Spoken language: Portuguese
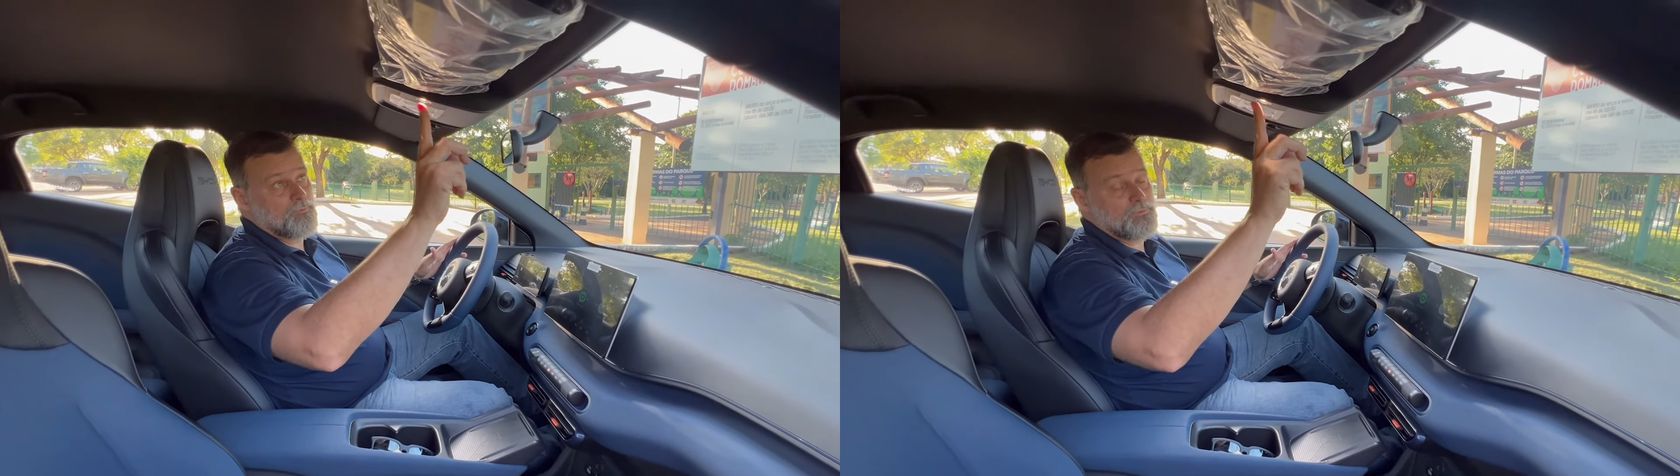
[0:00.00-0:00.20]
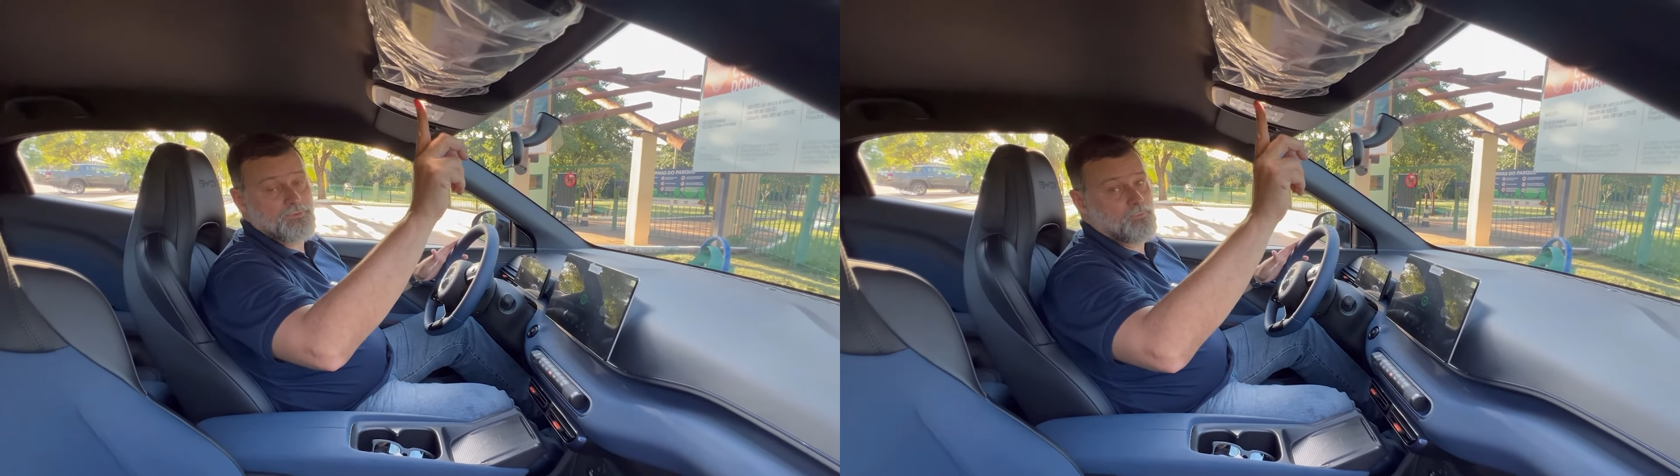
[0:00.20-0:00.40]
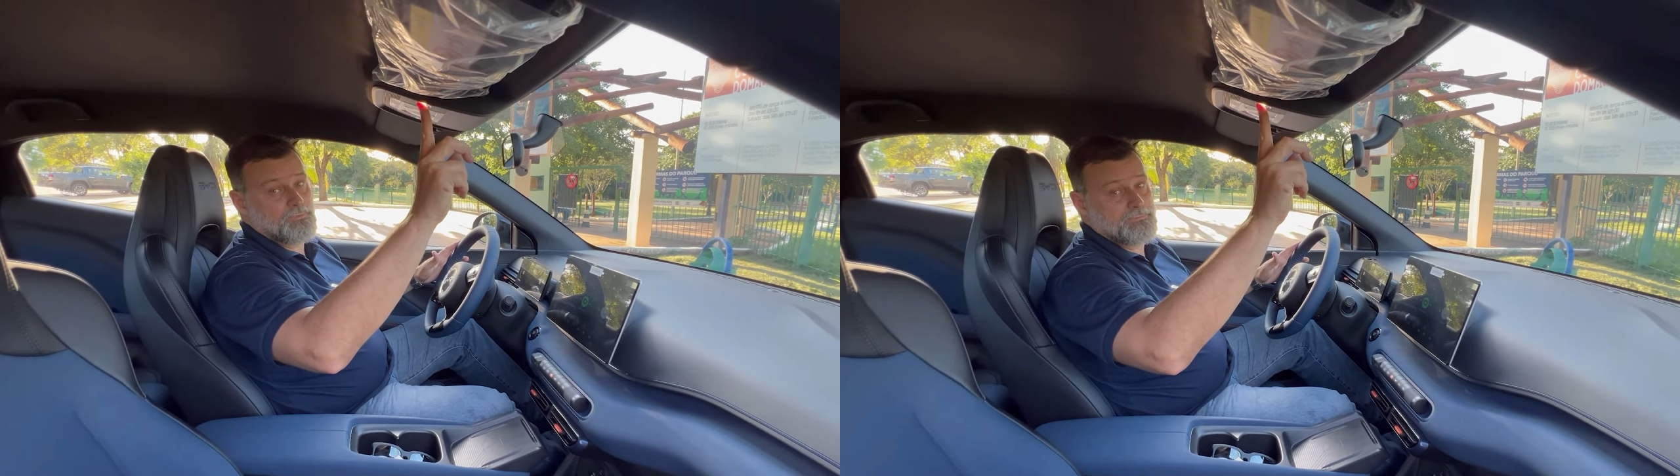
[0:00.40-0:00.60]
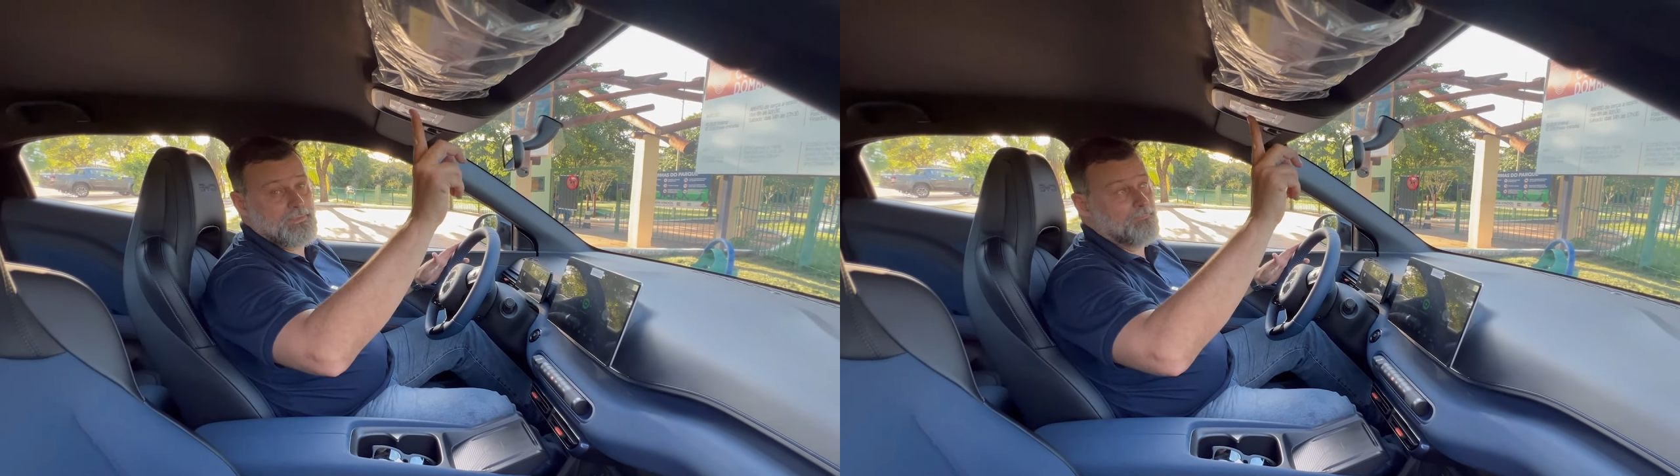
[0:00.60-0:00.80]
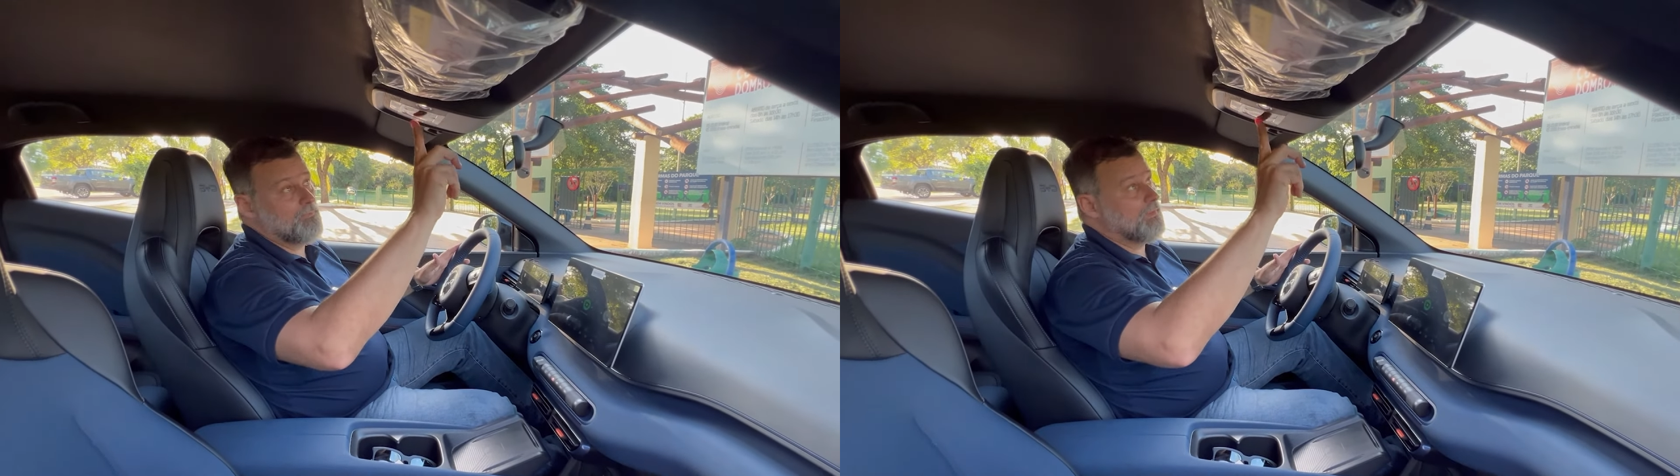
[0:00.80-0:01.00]
só de
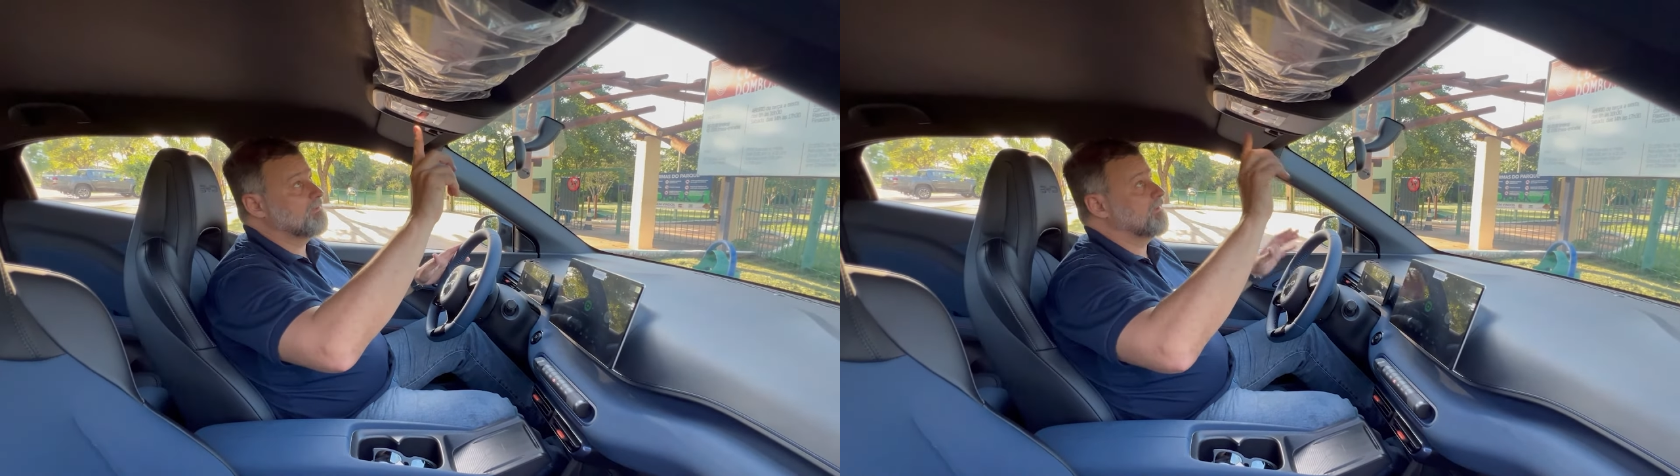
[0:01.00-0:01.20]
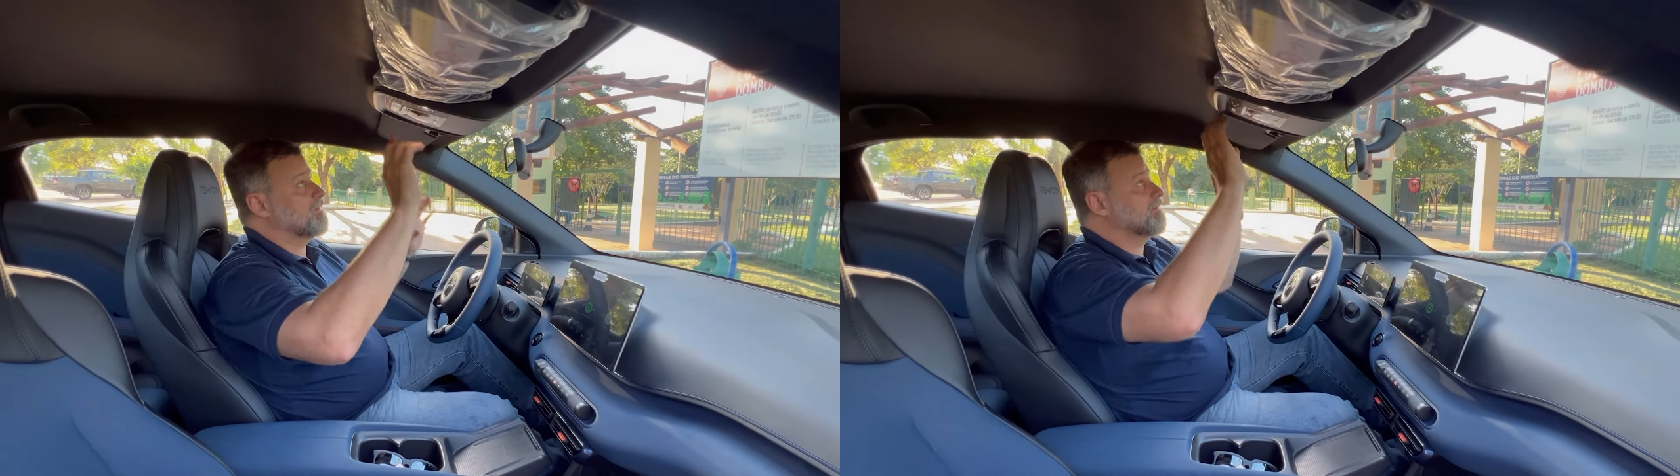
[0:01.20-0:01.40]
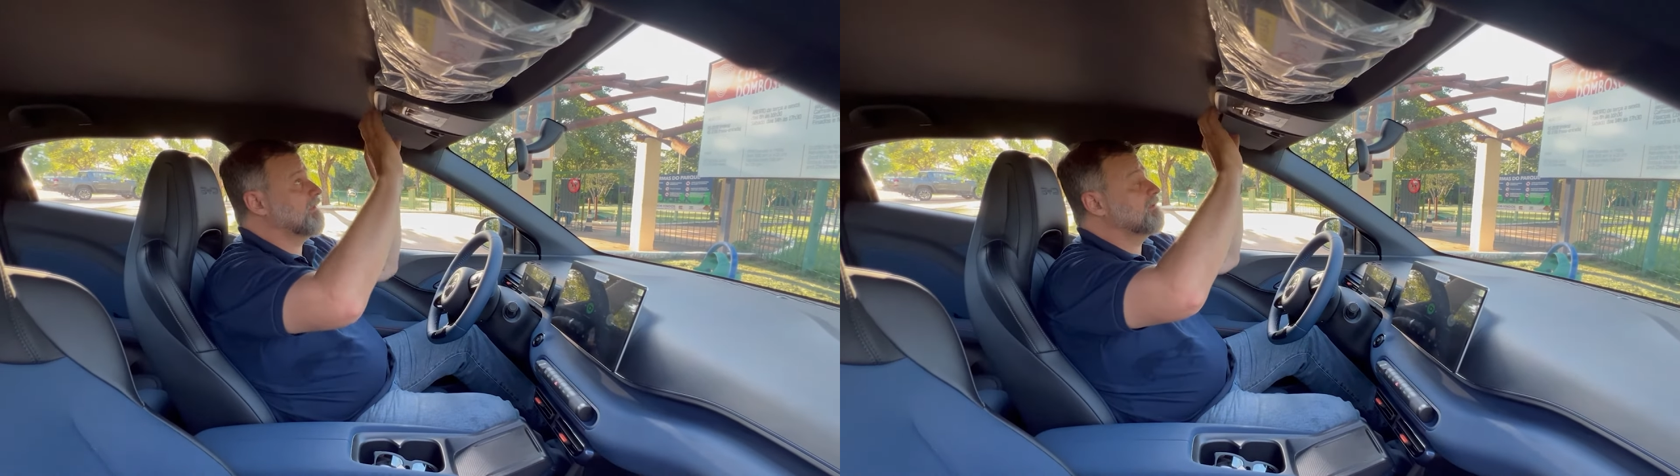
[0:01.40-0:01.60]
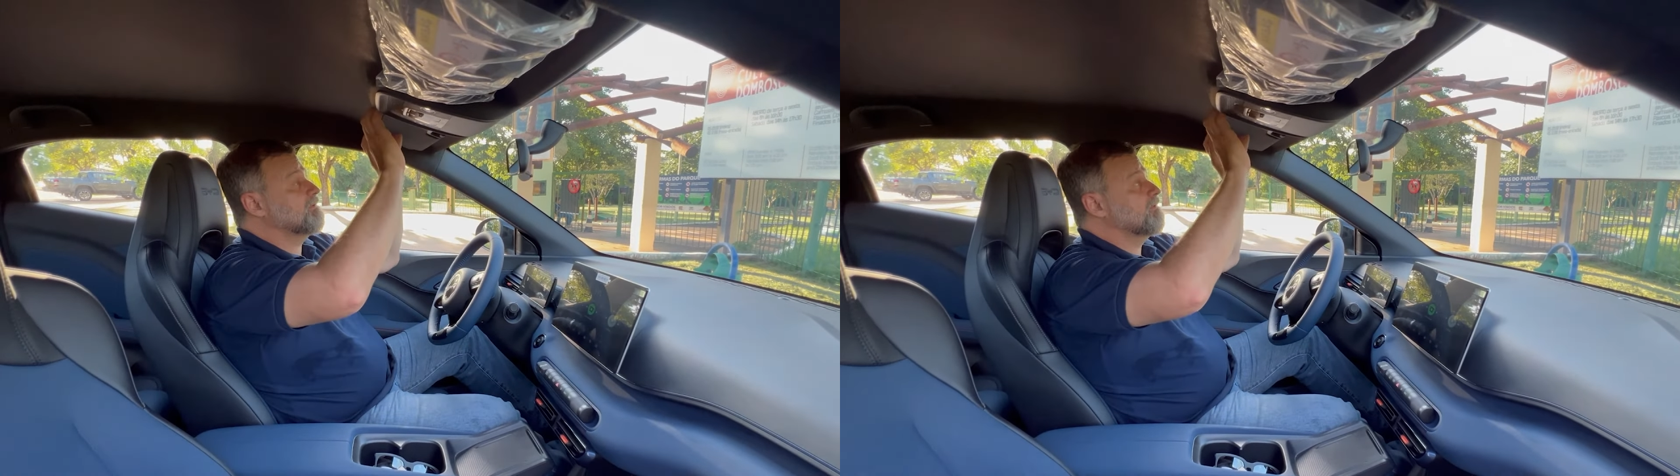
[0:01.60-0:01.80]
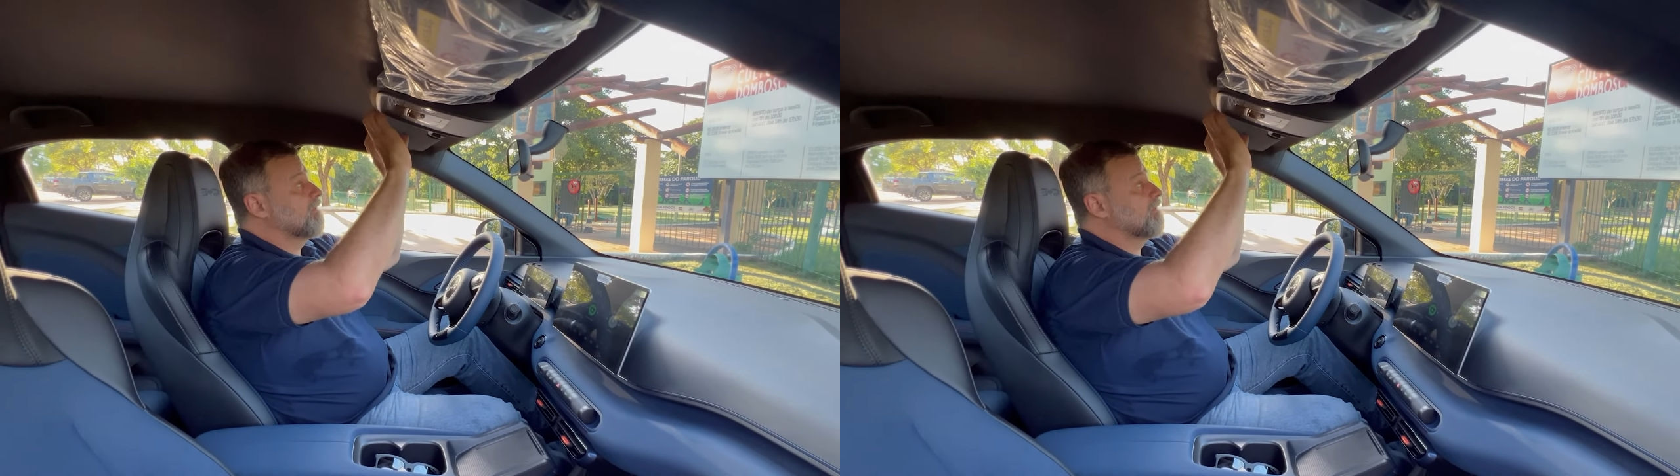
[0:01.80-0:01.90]
encostar a mão ela já acende.